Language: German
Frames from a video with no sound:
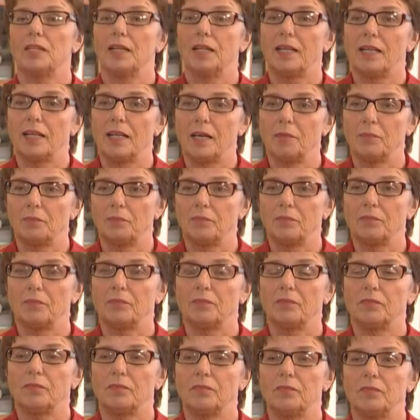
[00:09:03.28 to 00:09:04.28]
K.
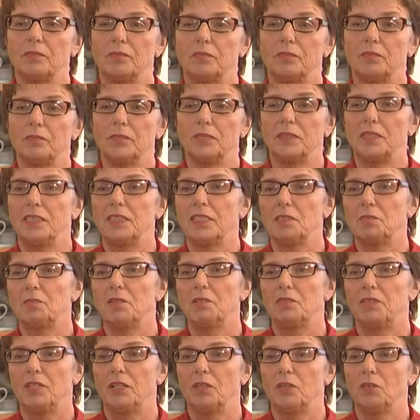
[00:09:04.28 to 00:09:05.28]
Mit dieser
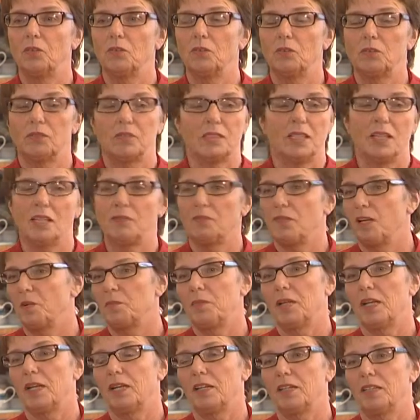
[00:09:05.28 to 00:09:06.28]
Bewegung und da war
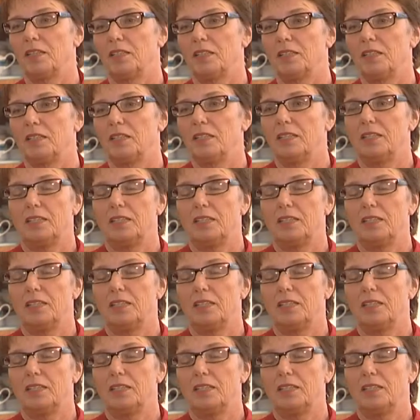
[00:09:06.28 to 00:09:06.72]
mir klar,